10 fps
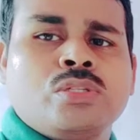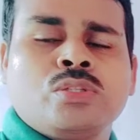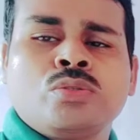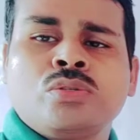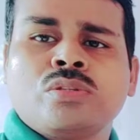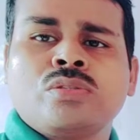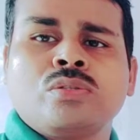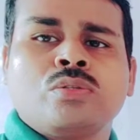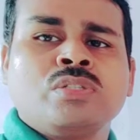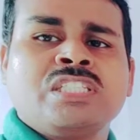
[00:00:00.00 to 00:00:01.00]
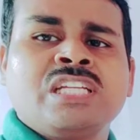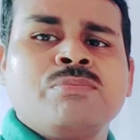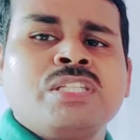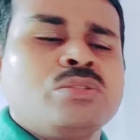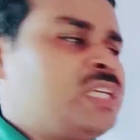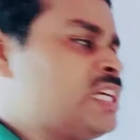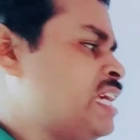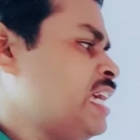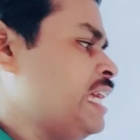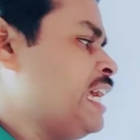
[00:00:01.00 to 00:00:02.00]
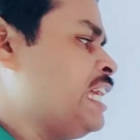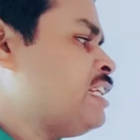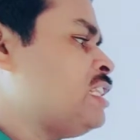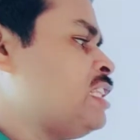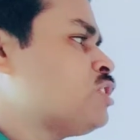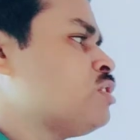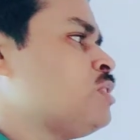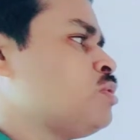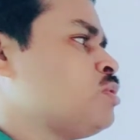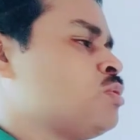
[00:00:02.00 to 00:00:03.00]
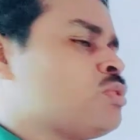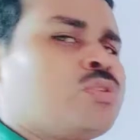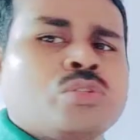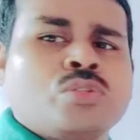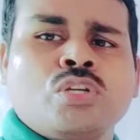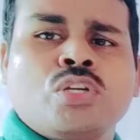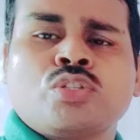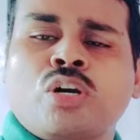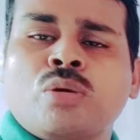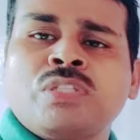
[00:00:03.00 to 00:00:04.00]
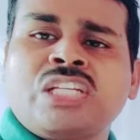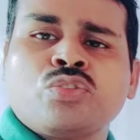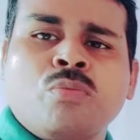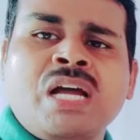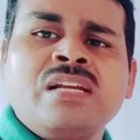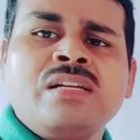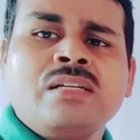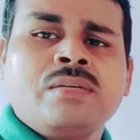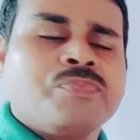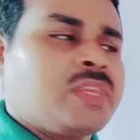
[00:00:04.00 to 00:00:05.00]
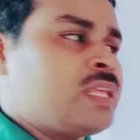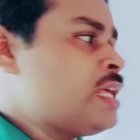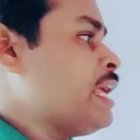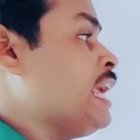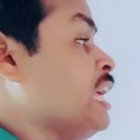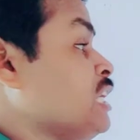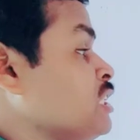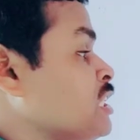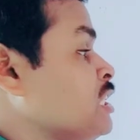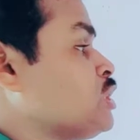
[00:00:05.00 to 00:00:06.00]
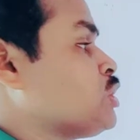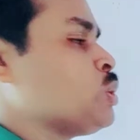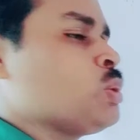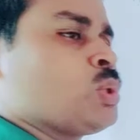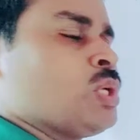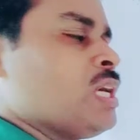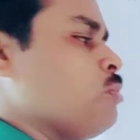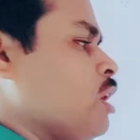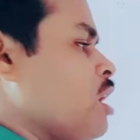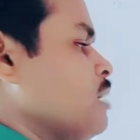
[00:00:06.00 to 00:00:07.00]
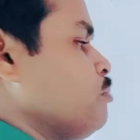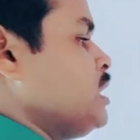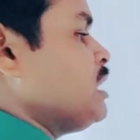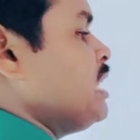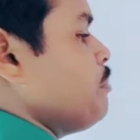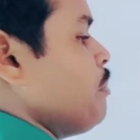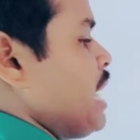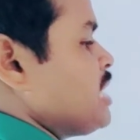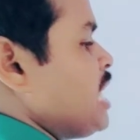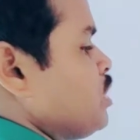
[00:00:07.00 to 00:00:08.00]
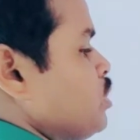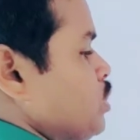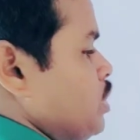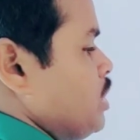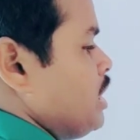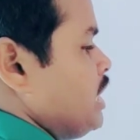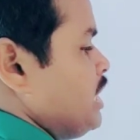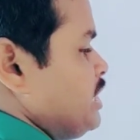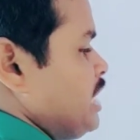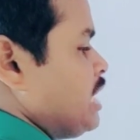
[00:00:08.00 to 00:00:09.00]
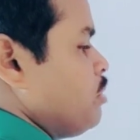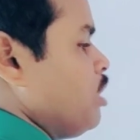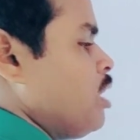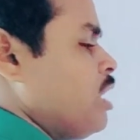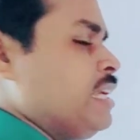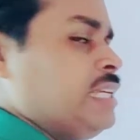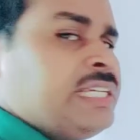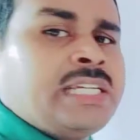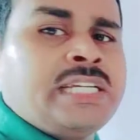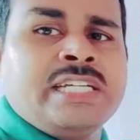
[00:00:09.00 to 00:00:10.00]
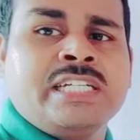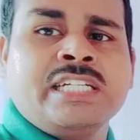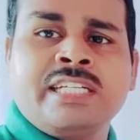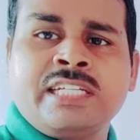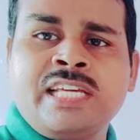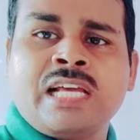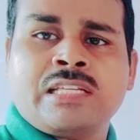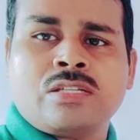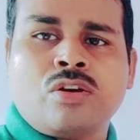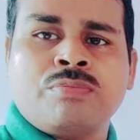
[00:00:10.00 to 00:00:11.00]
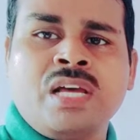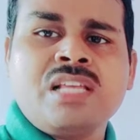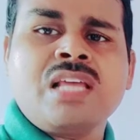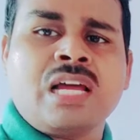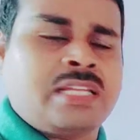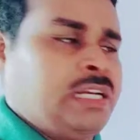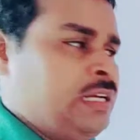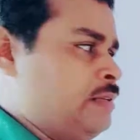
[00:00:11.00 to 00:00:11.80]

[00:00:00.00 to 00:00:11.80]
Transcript: দূরত্ব গতিশীল বিন্দু থেকে এই নির্দিষ্ট বিন্দুর দূরত্ব সর্বদা সমান এই নির্দিষ্ট দূরত্বকে বলা হয় বৃত্তের ব্যাসার্ধ যাকে বলা হয় রেডিয়াস অব দ্য সার্কেল